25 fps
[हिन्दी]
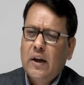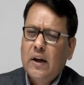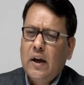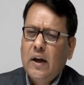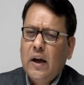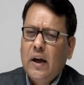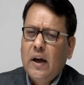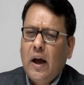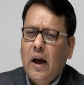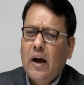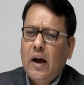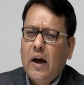
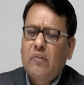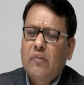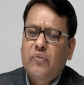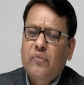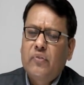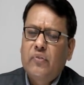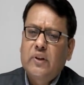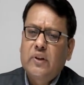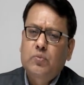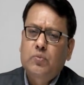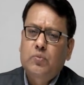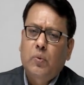एंड
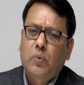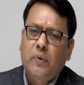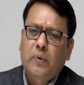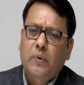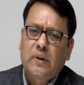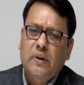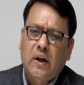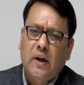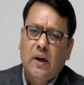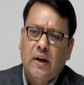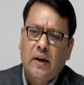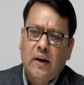फेसबुक पे
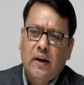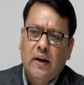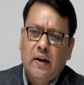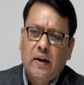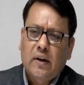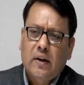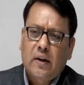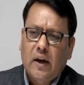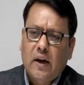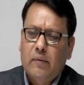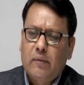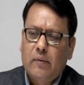जा रहे हैं
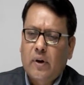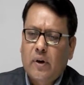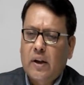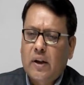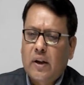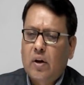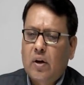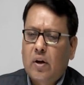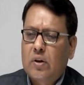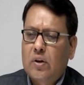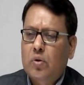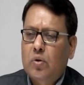कई बार क्या
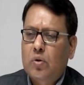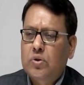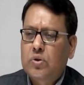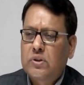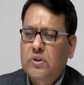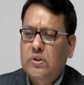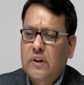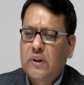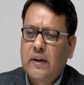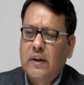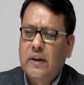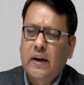होता है कुछ
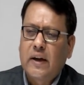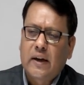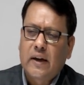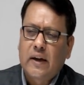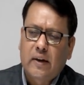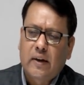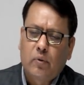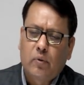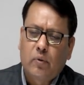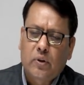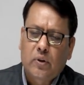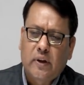चीज़ें निगेटिव
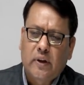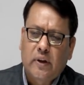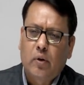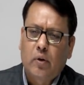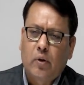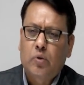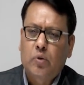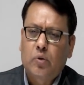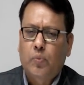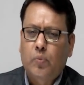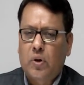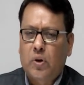होती है कुछ
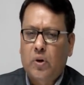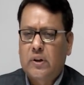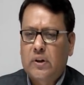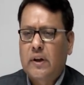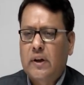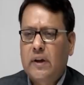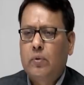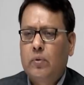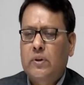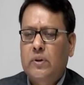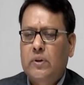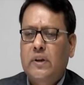पॉजिटिव
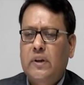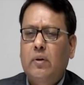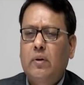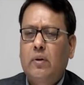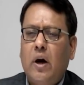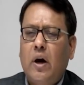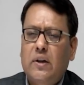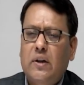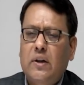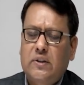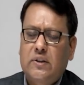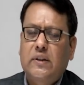होती है तो
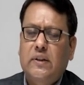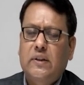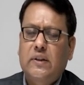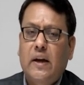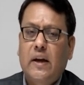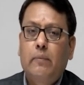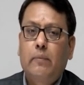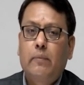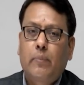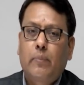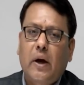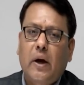हर चीज़ का
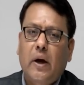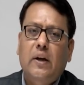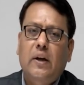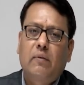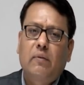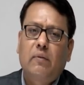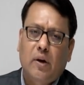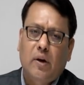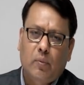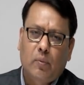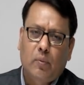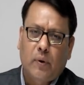इम्पैक्ट
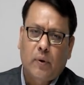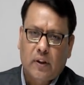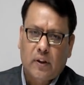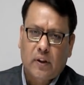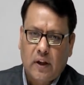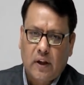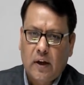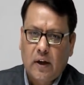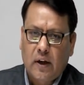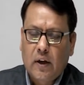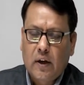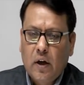हमारे ऊपर पड़ता
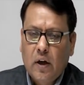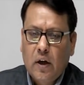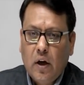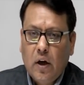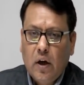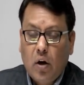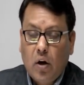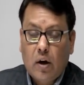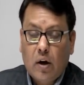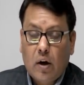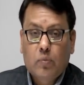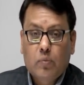है
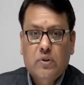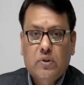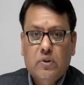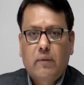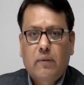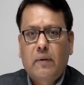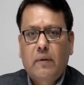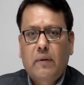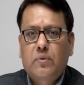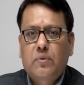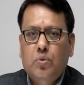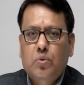और हम उसके बारे
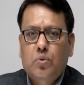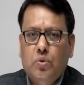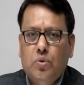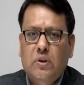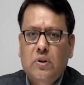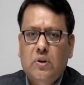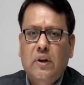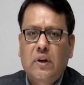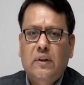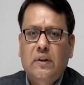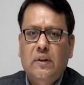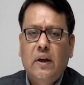में सोचने
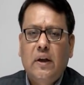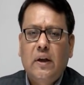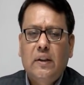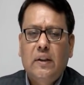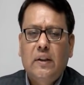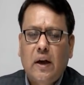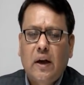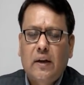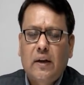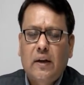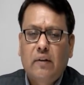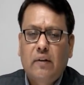लगते हैं
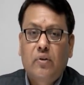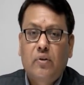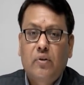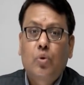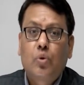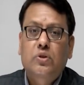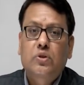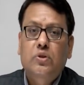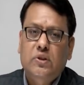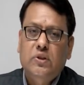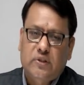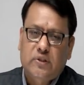दैट इज अ ह्यूज
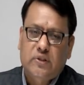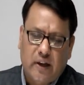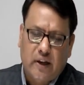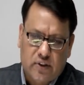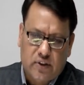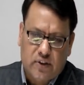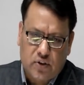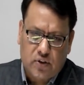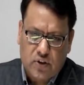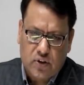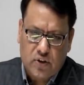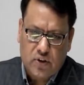
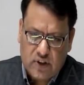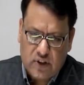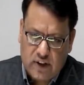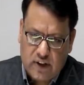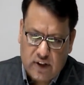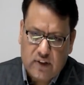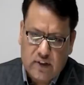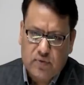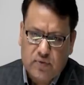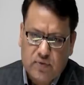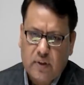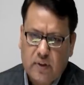डिस्ट्रैक्शन तो इसलिए
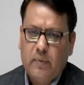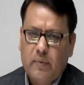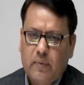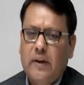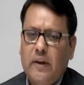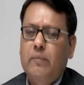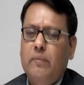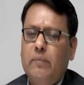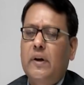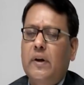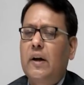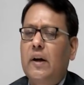सबसे पहले
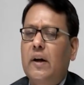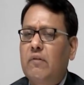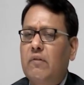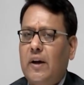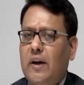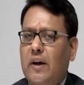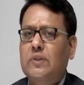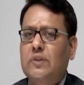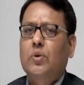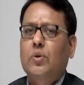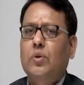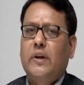मेरी
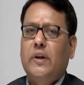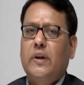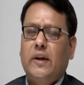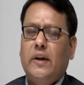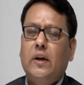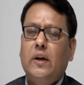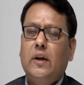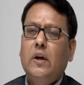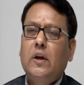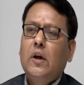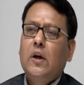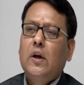एडवाइस होगी
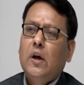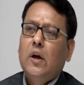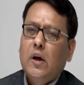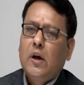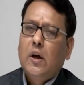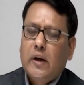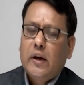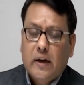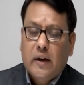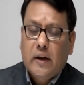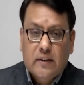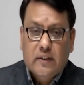
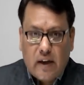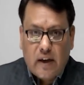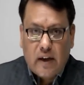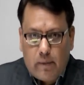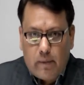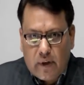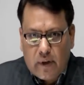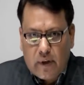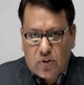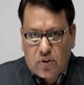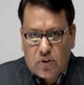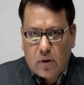
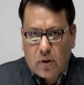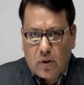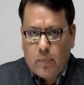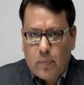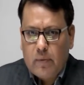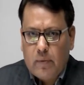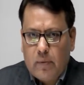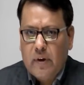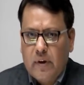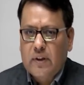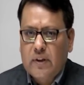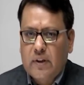एग्जामिनेशन पे
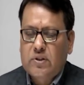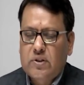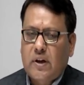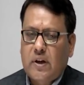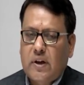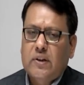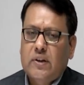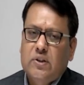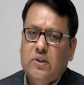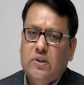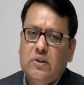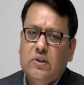में
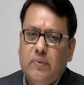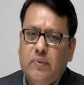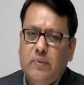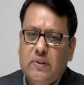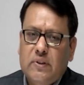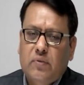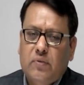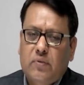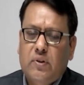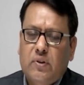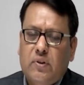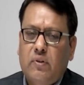डिस्ट्रैक्शन में
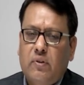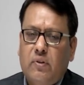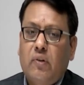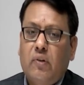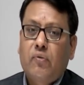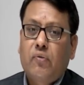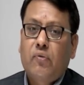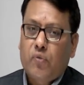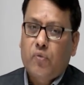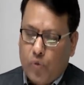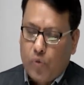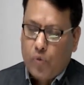सबसे पहले
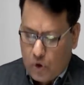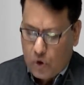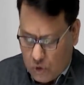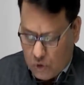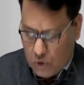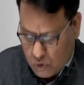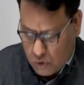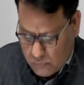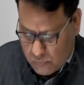फ़ोन को